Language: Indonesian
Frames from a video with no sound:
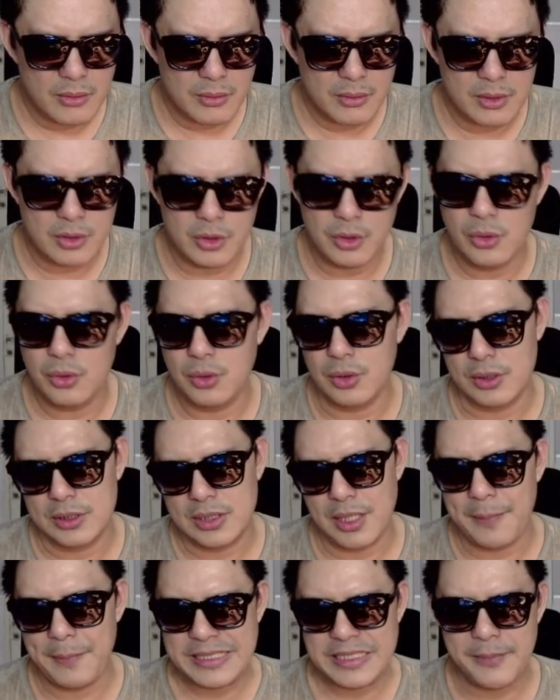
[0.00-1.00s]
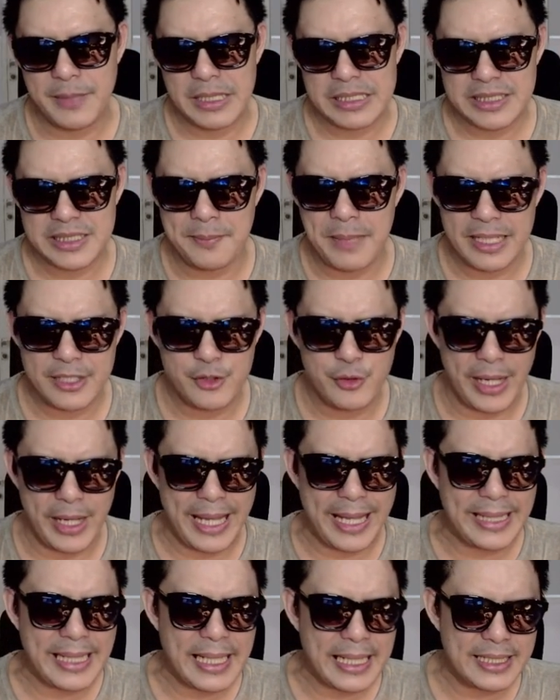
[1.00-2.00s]
Waduh, sampai simbal-simbalnya juga
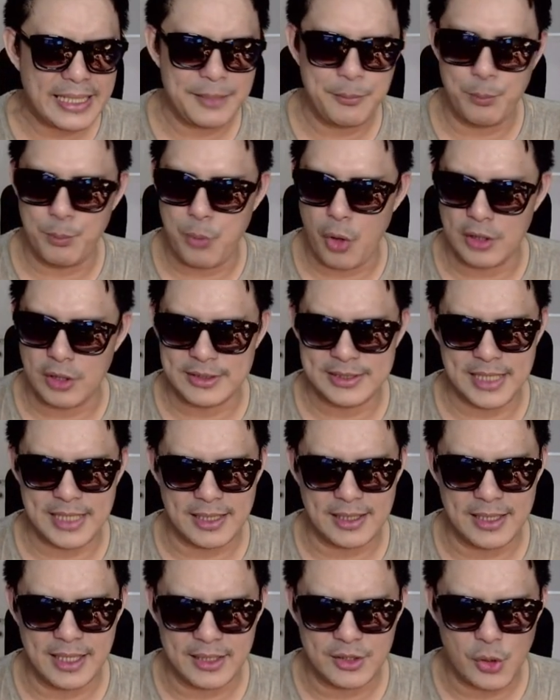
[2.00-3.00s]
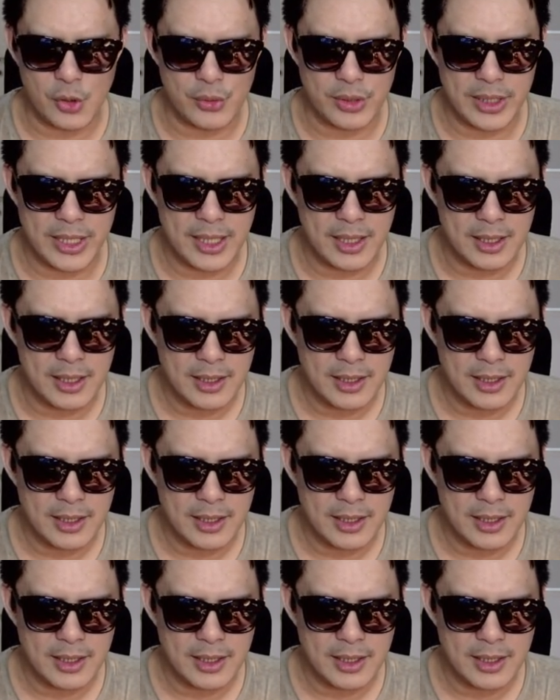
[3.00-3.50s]
enak lagi set deh tone